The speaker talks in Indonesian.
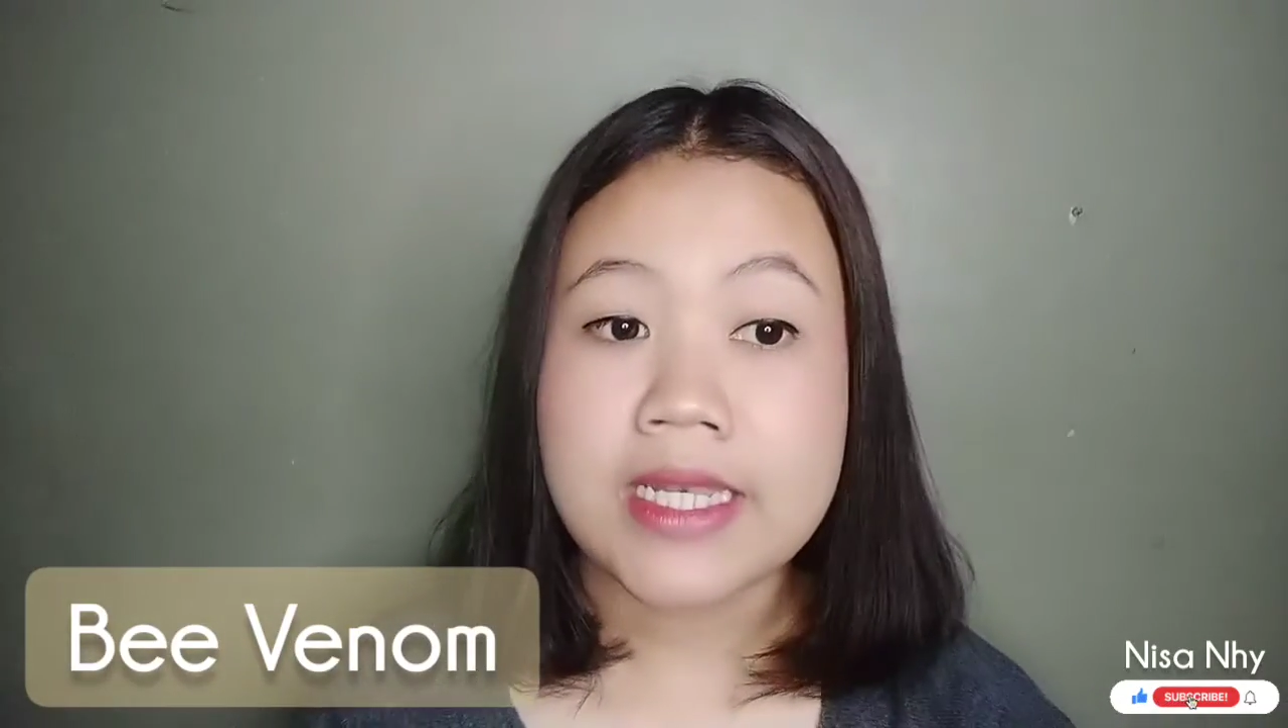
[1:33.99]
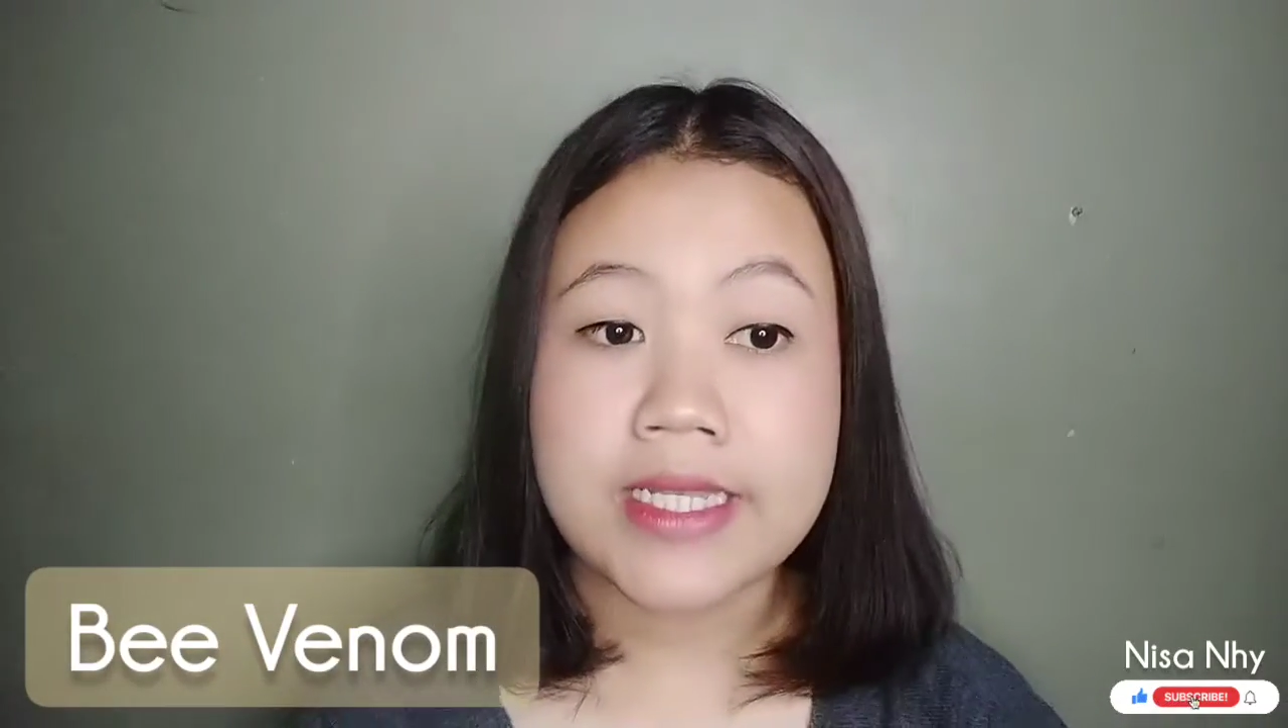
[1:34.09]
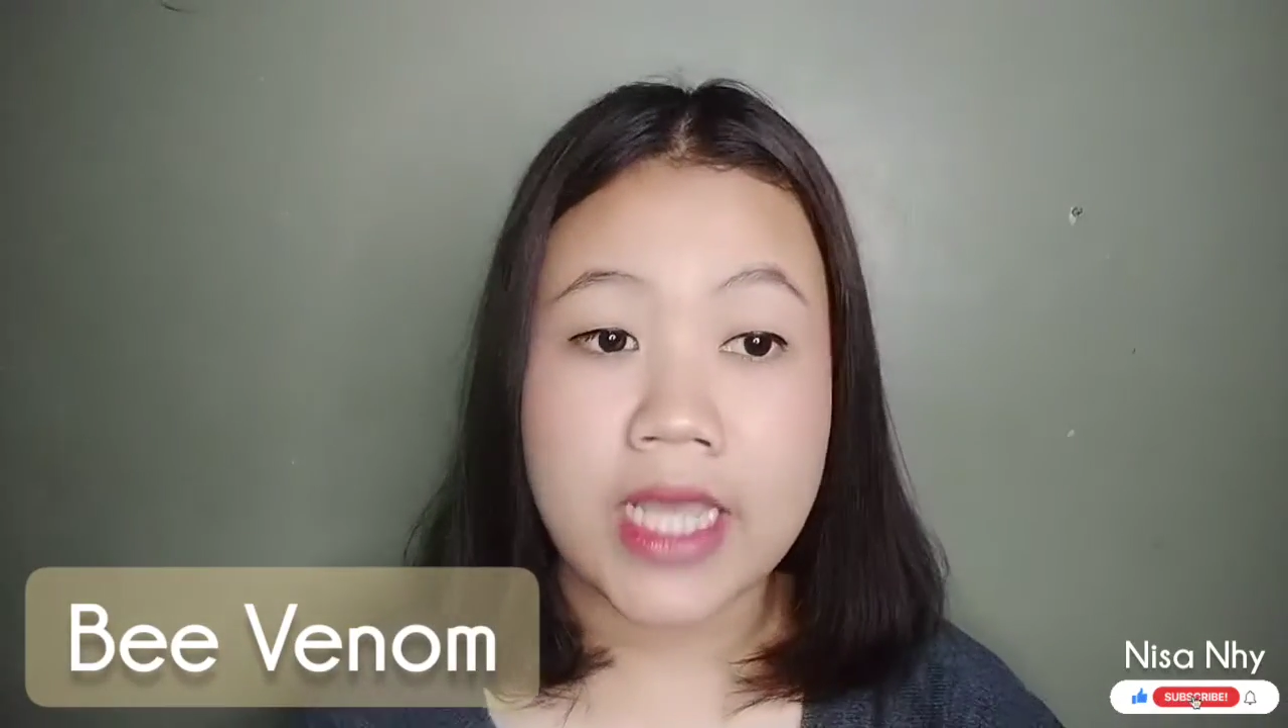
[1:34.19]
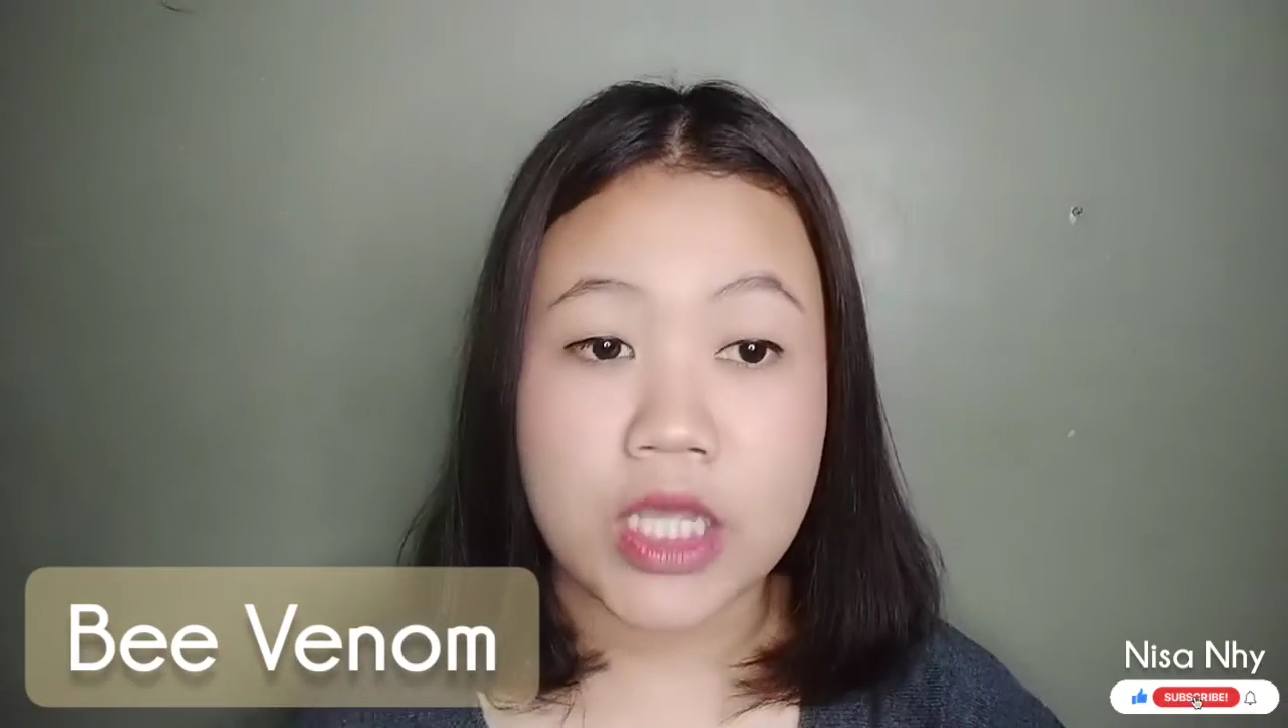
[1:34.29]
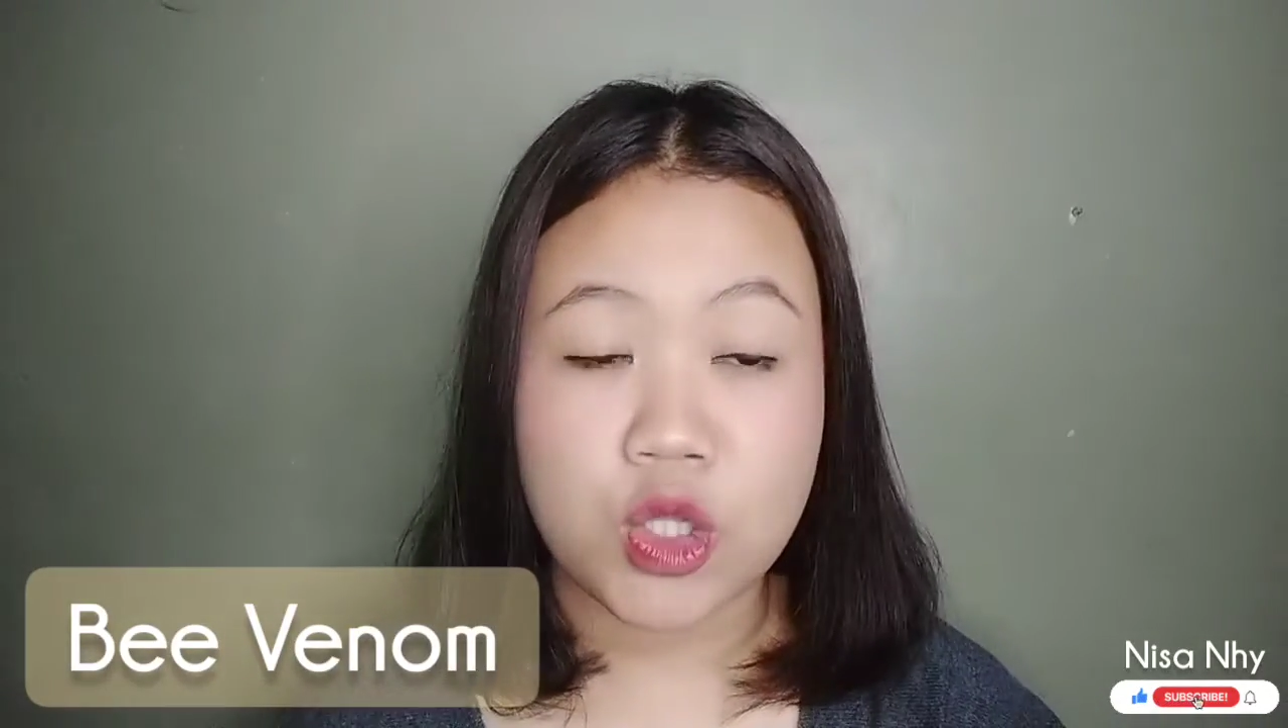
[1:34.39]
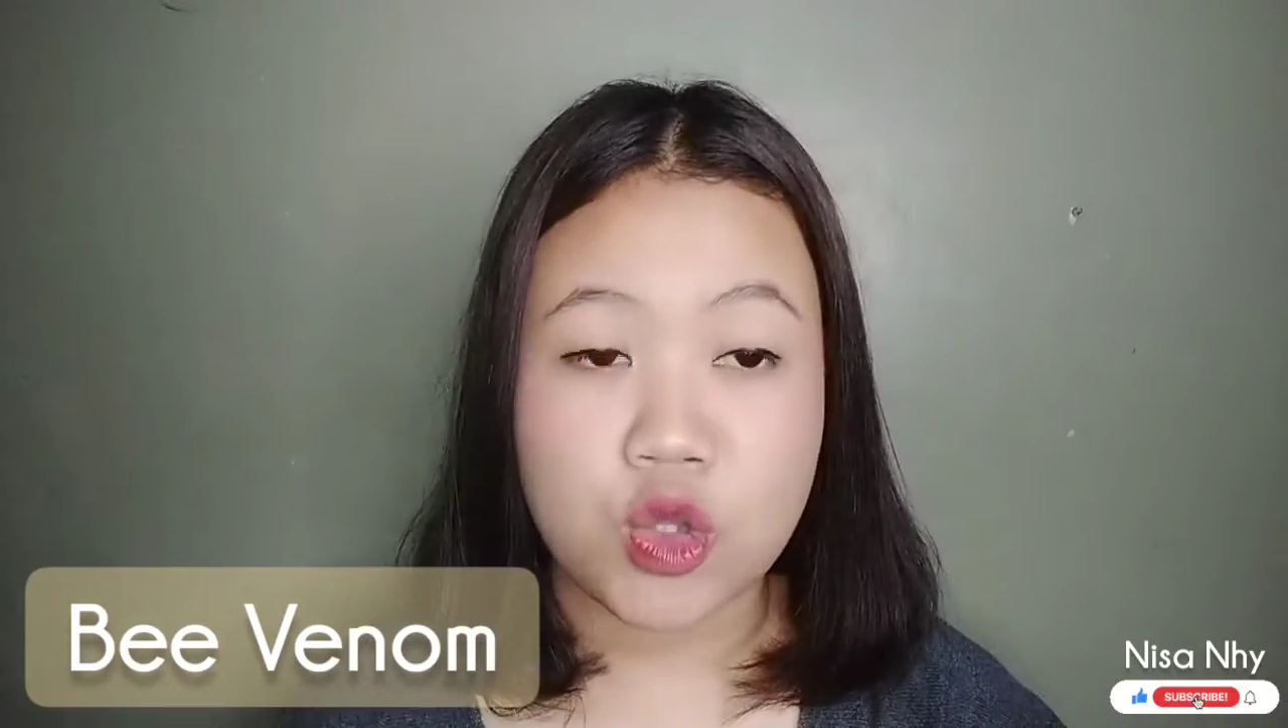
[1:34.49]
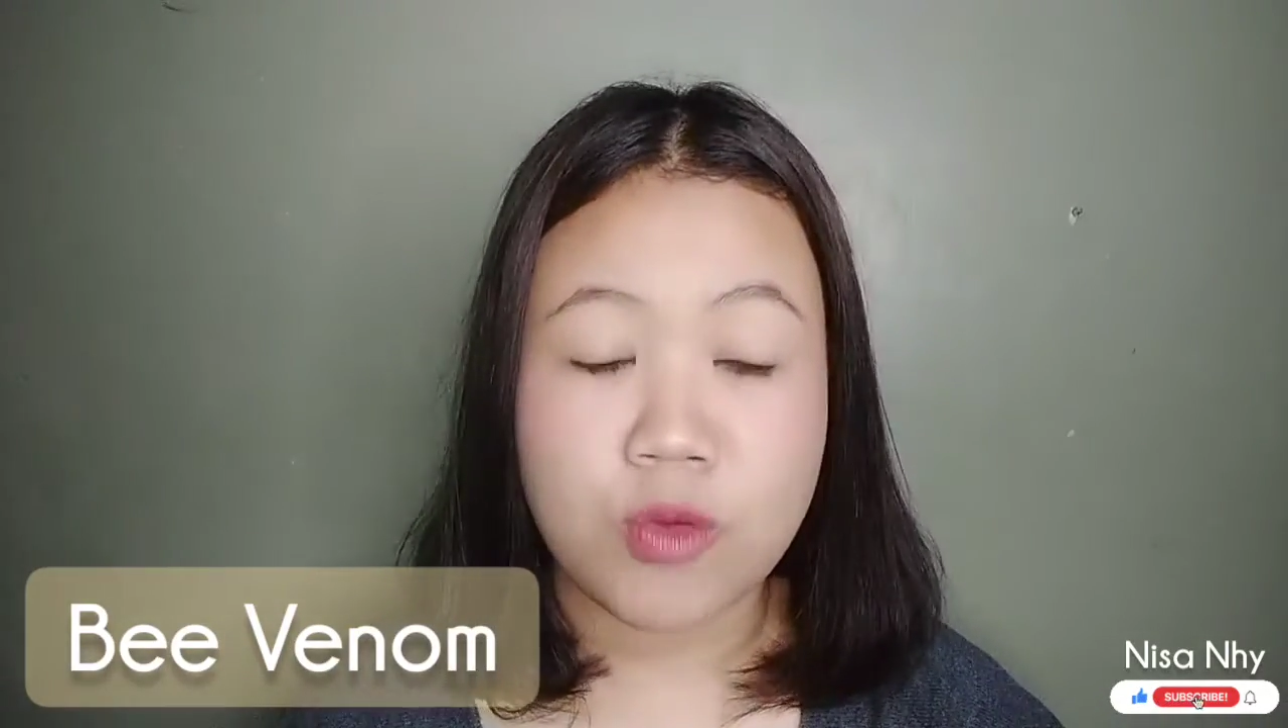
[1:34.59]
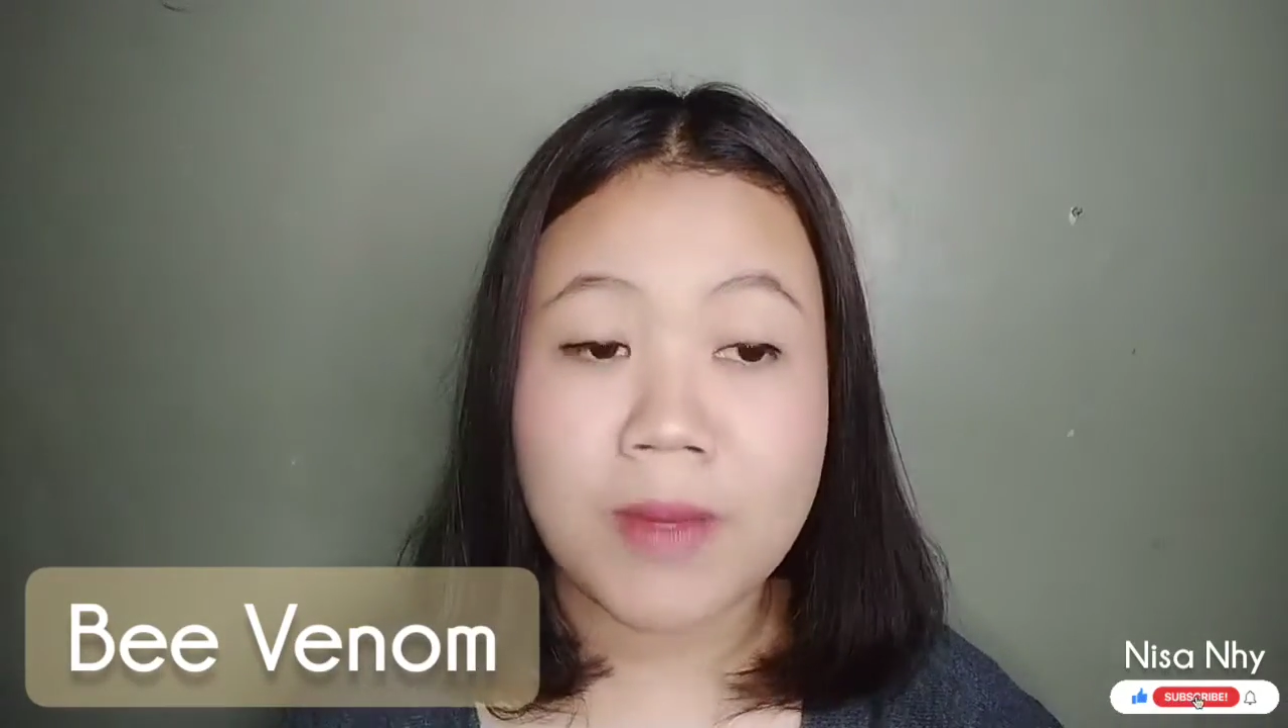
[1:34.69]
dia itu